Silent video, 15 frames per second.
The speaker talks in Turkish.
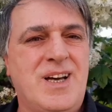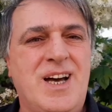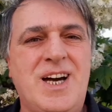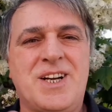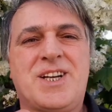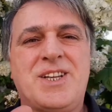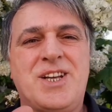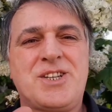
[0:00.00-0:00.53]

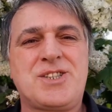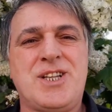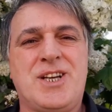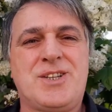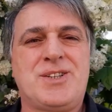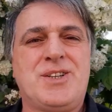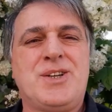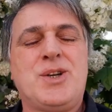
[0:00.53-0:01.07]

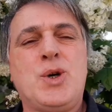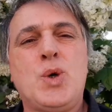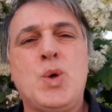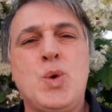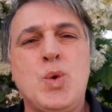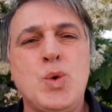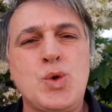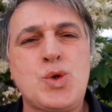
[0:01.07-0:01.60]
Arkadaşlar,
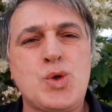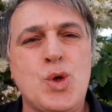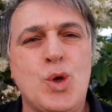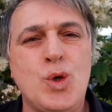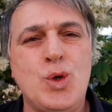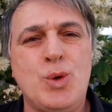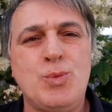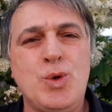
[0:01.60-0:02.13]
uz
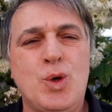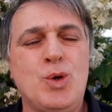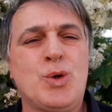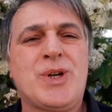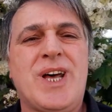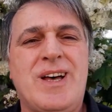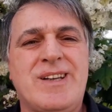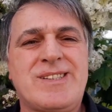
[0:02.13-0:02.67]
solunum
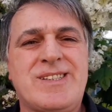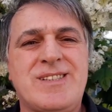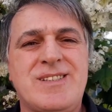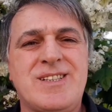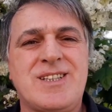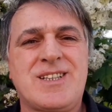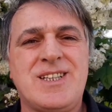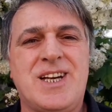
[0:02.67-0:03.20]
yolu
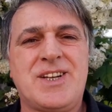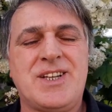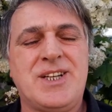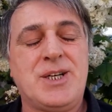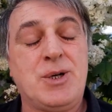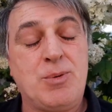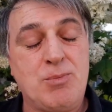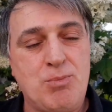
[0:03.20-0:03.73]
rahatsızlıkları
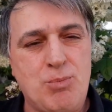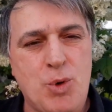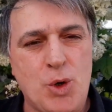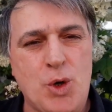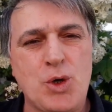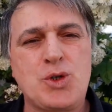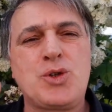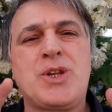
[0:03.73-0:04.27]

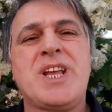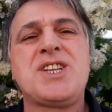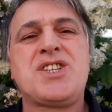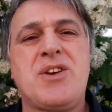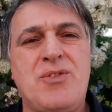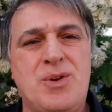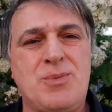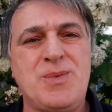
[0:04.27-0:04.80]
bronşite
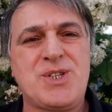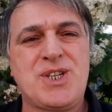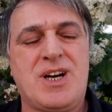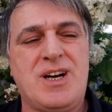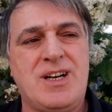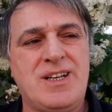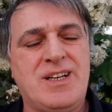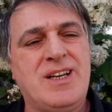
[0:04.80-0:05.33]
çevirmiş
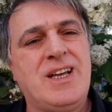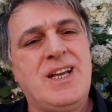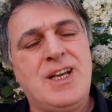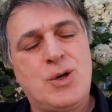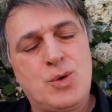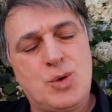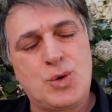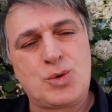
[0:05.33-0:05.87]
hali.
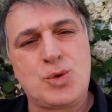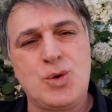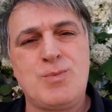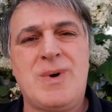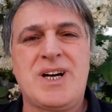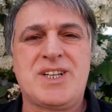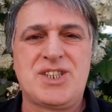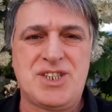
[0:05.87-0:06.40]

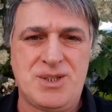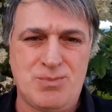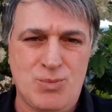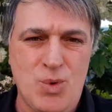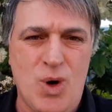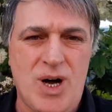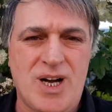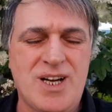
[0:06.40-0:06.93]
Kurtulmak için
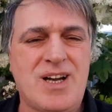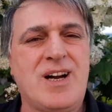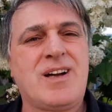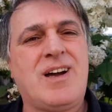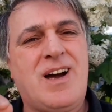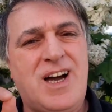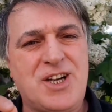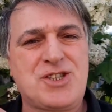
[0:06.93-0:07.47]
muhakkak
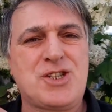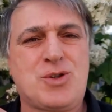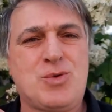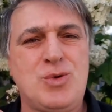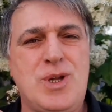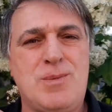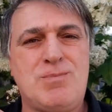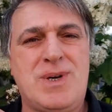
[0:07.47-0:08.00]
aşı
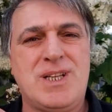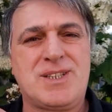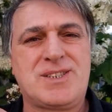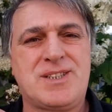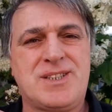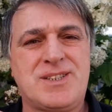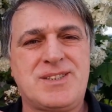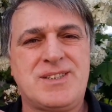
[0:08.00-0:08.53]

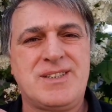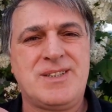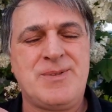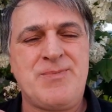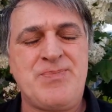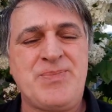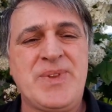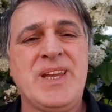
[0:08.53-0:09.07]
kullanmalısınız.
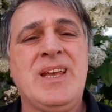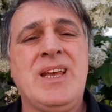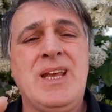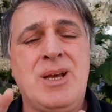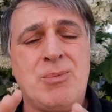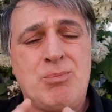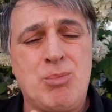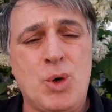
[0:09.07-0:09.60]

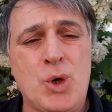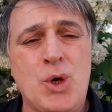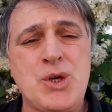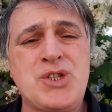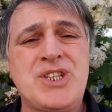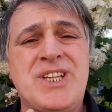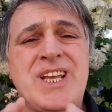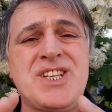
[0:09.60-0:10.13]

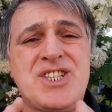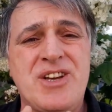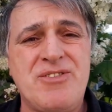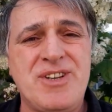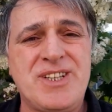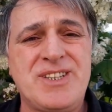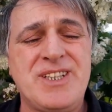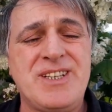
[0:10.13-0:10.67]
Bronşite
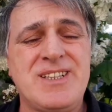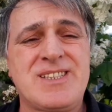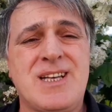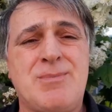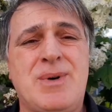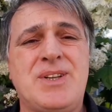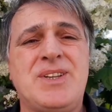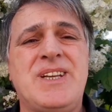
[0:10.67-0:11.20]
çevirdiği
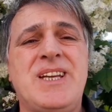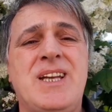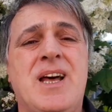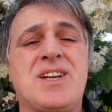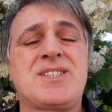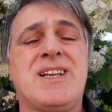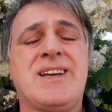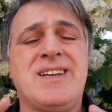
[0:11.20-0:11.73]
zaman
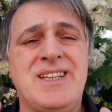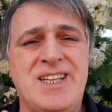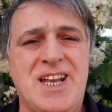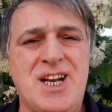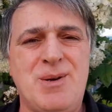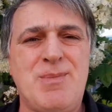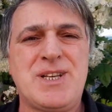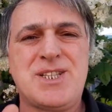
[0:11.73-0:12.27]
ilaçla
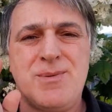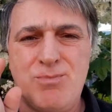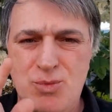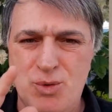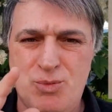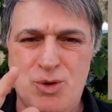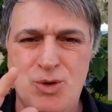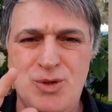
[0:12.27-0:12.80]
giderilmesi
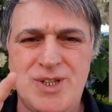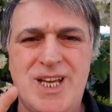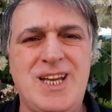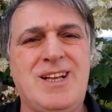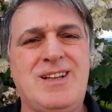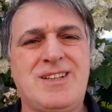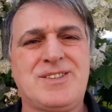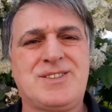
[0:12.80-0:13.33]
mümkün
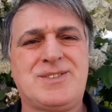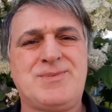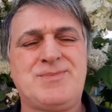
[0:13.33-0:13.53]
değildir.